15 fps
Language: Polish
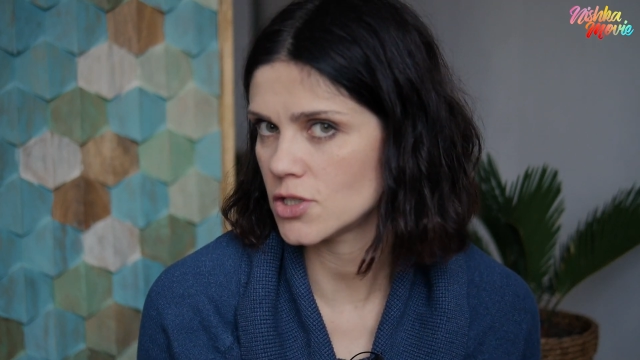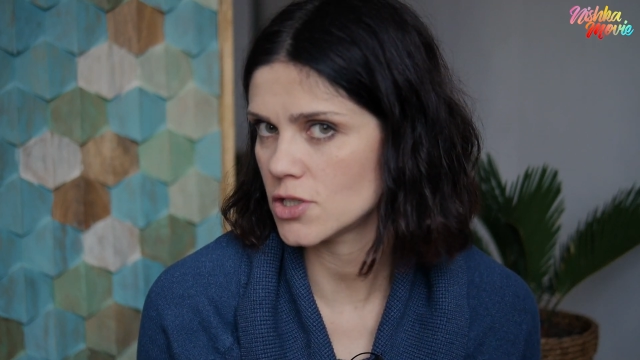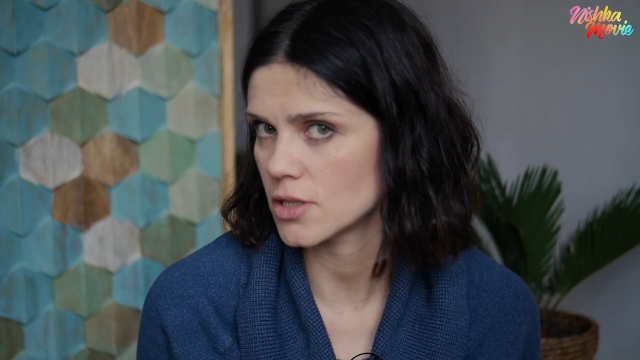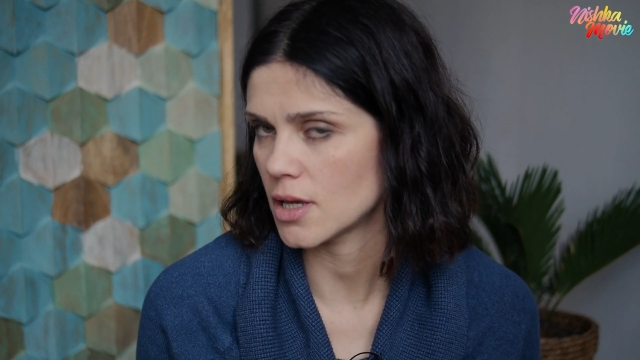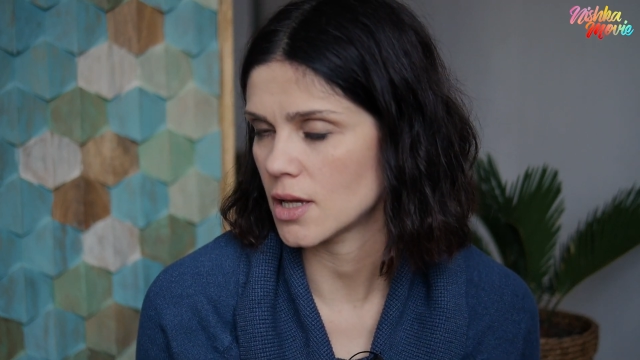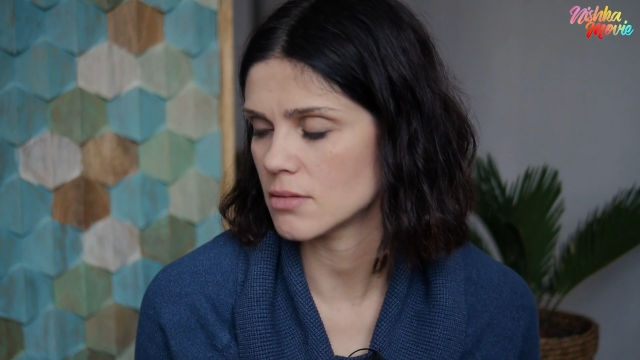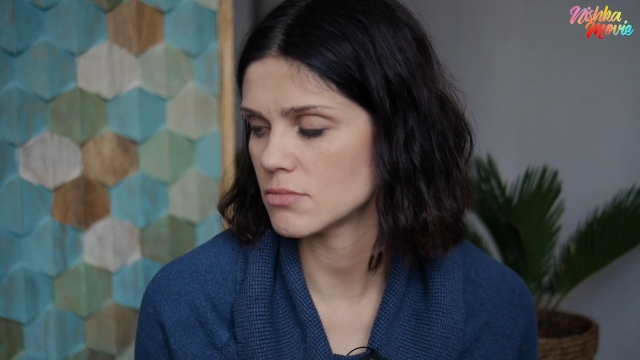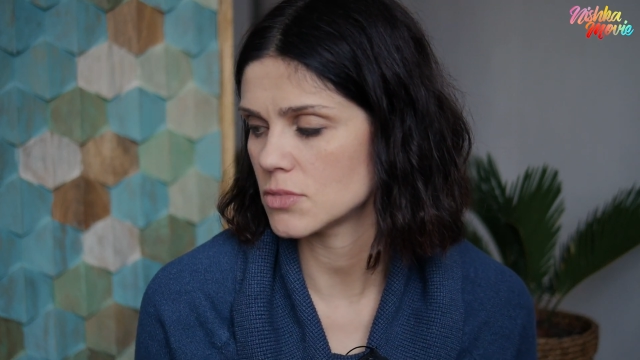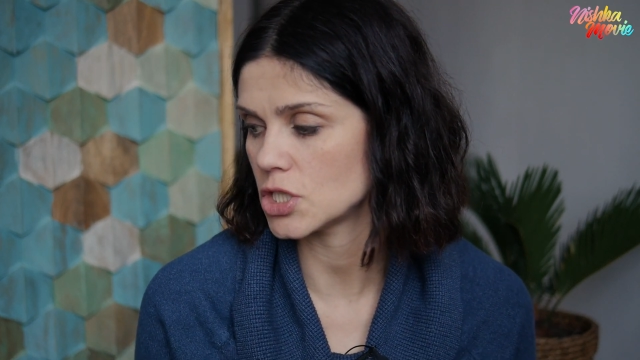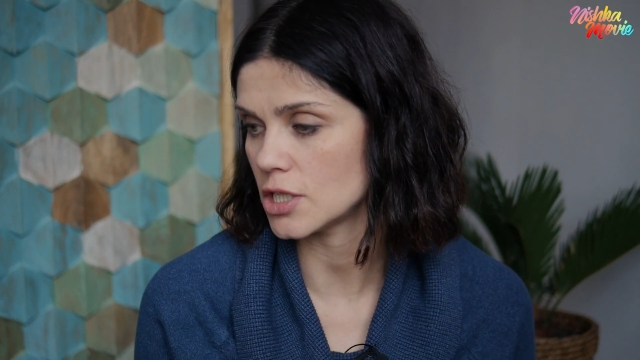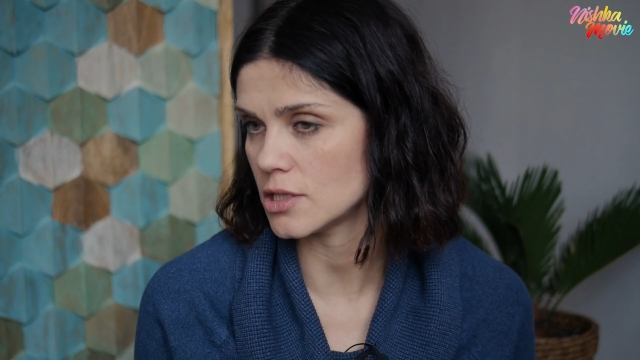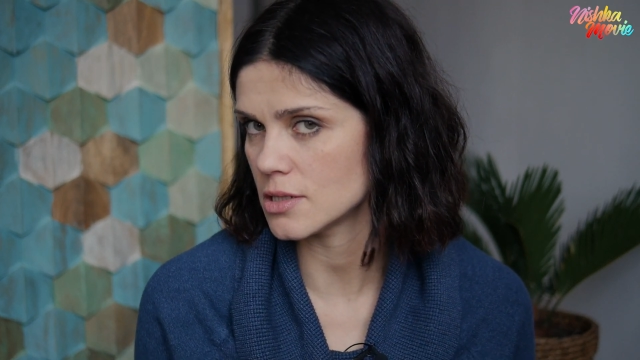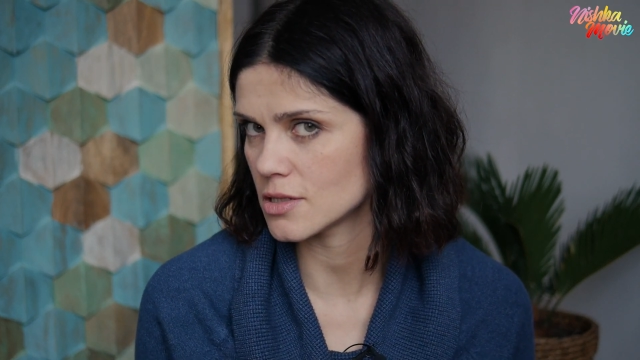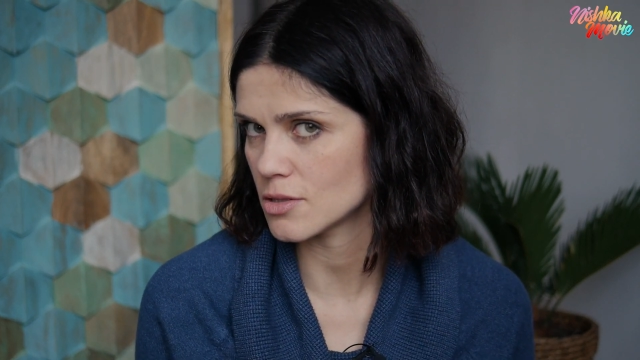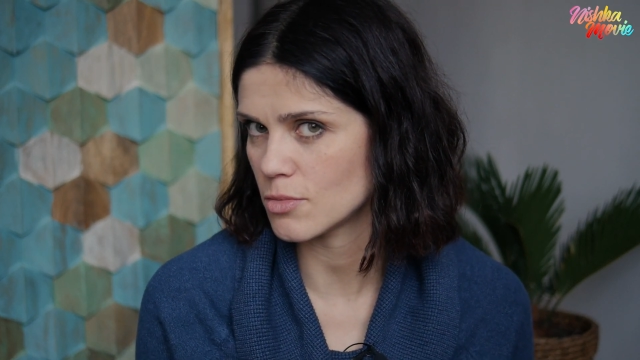czy nie.
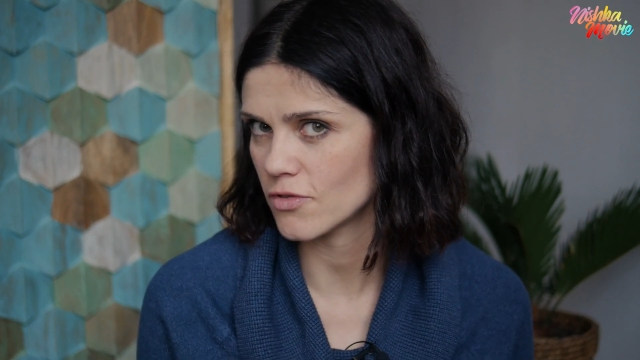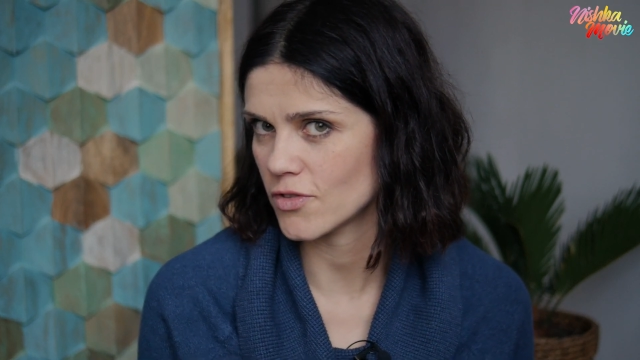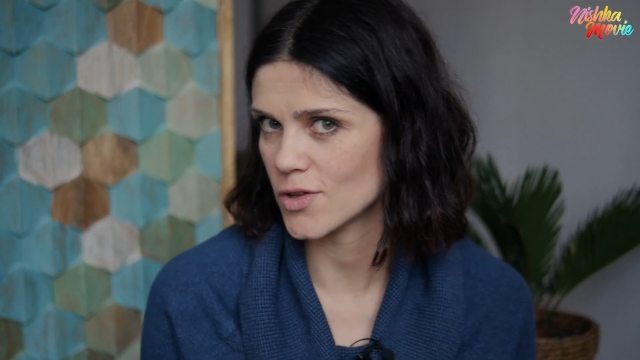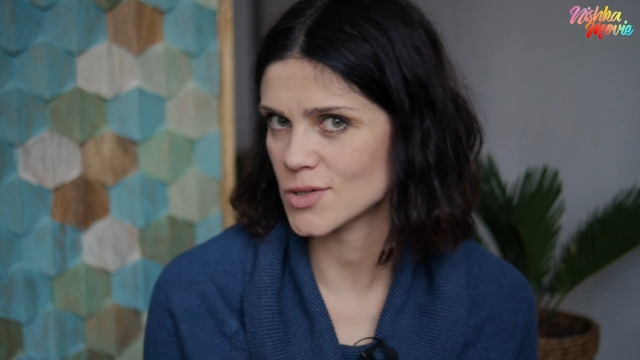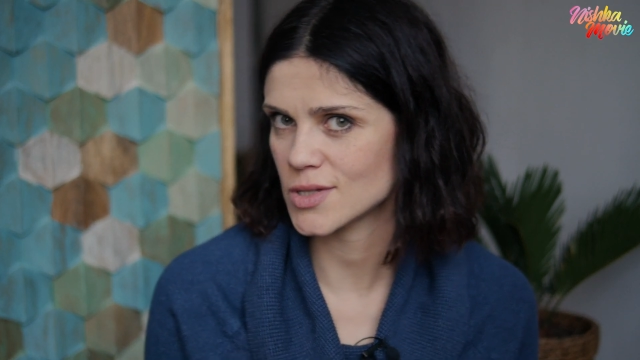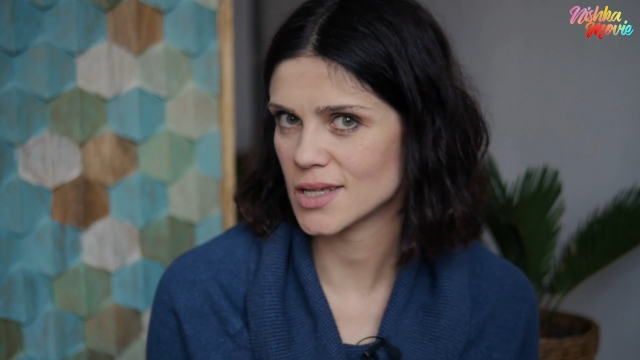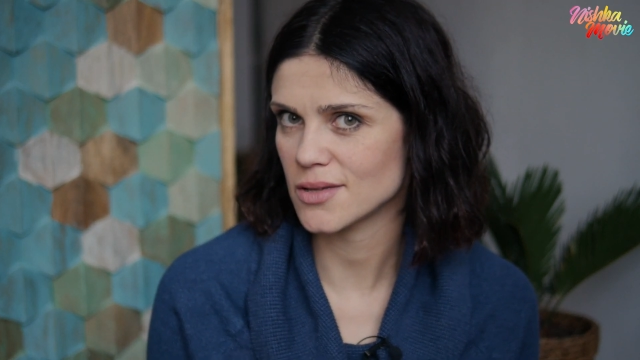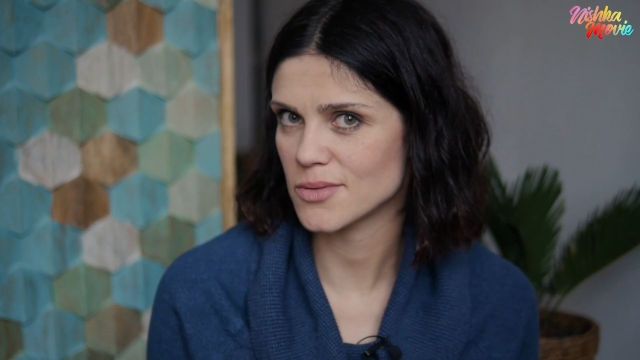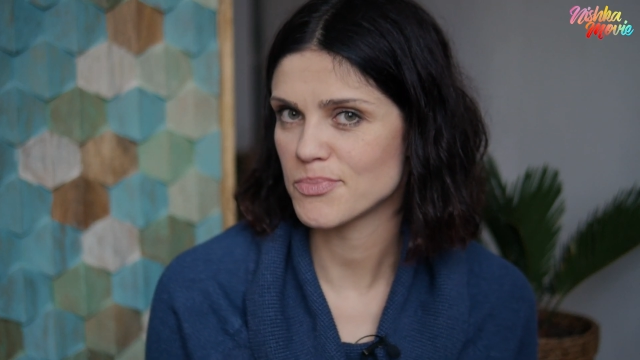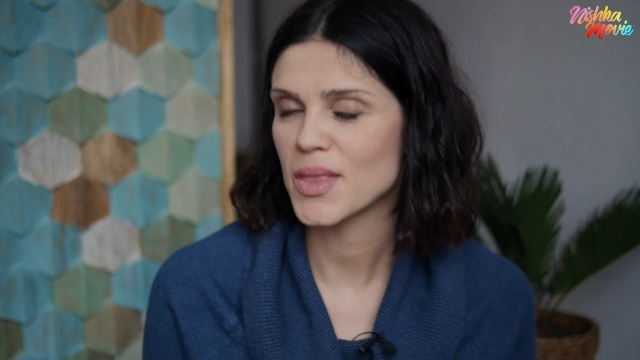Żadnych zobowiązań.